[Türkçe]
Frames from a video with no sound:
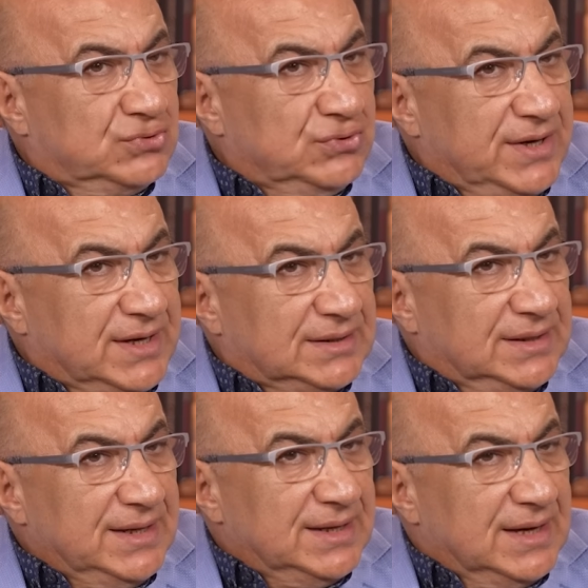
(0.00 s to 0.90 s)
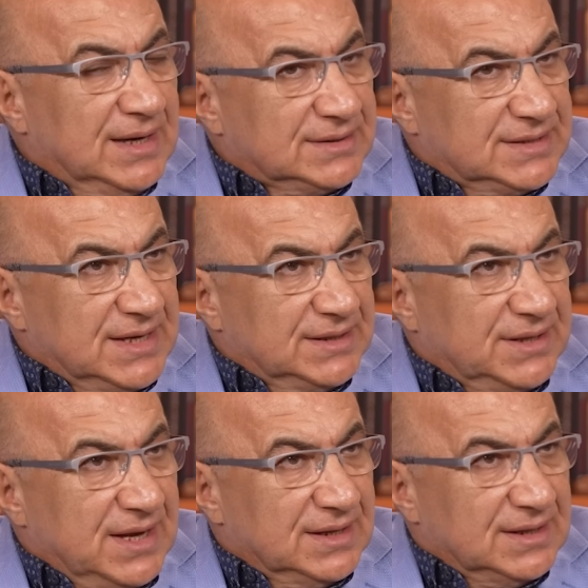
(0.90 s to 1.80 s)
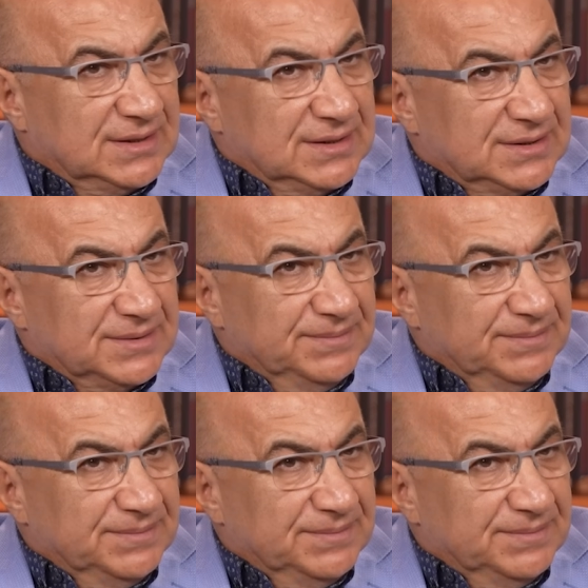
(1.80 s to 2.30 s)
sürekli anksiyete yaratır.